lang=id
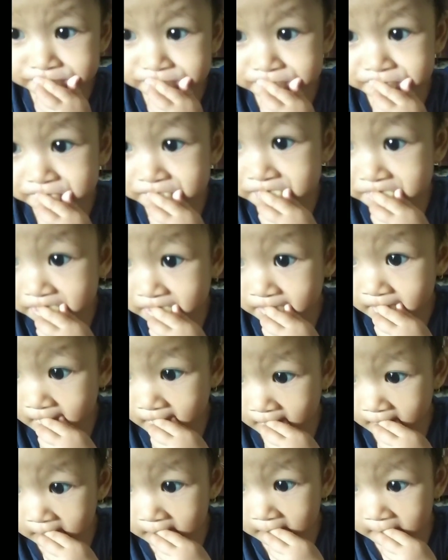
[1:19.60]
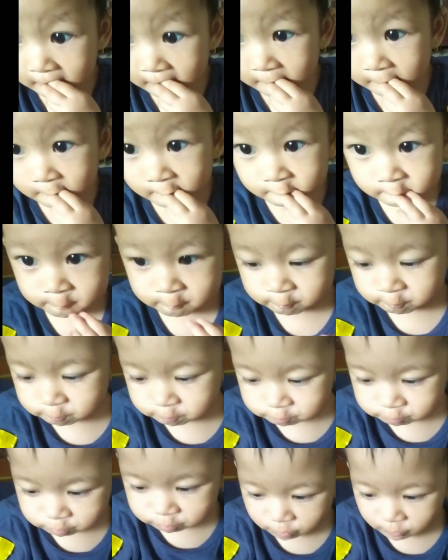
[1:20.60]
habisin dulu yang di tangan ya
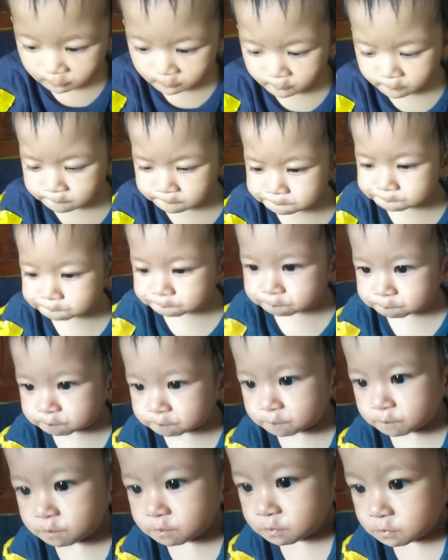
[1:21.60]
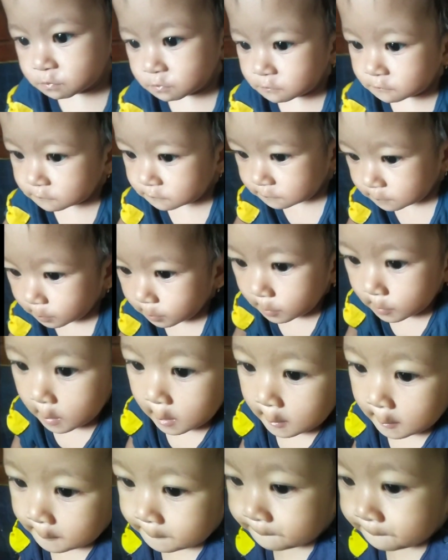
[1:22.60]
baru nambah
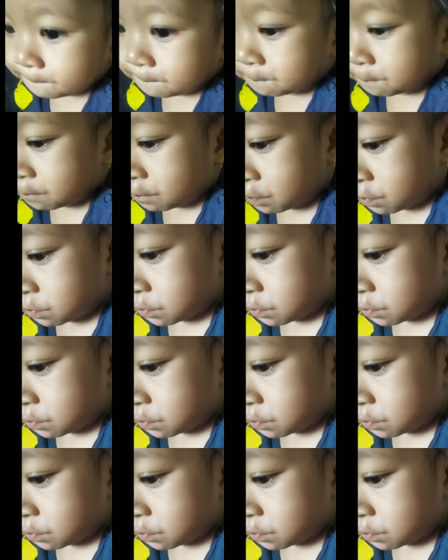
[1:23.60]
hmm.